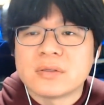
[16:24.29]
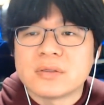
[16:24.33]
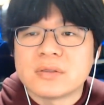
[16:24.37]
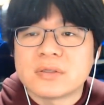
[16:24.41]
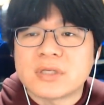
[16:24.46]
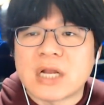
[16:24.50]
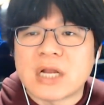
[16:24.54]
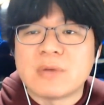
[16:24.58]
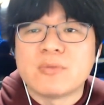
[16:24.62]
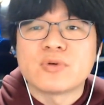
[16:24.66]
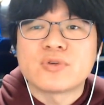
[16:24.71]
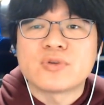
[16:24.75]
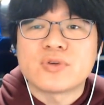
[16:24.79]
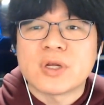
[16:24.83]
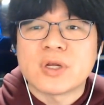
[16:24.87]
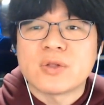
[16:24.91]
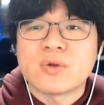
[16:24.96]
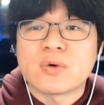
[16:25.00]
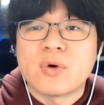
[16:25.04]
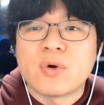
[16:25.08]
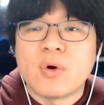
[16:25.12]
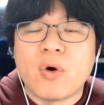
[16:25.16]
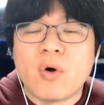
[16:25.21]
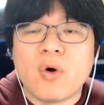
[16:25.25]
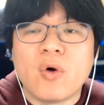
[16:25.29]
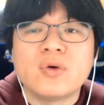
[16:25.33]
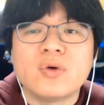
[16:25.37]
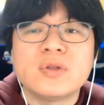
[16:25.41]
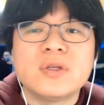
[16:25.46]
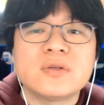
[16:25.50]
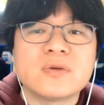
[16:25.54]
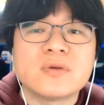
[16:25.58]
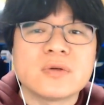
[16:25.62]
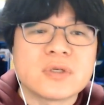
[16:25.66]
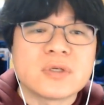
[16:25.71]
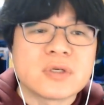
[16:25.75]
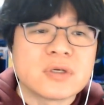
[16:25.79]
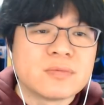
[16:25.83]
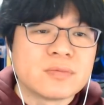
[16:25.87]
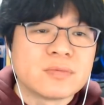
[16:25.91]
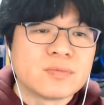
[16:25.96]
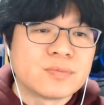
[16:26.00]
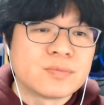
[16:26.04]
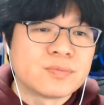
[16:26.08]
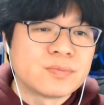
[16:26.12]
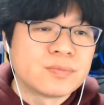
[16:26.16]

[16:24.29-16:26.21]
잘못을 해놓고 어디서 지금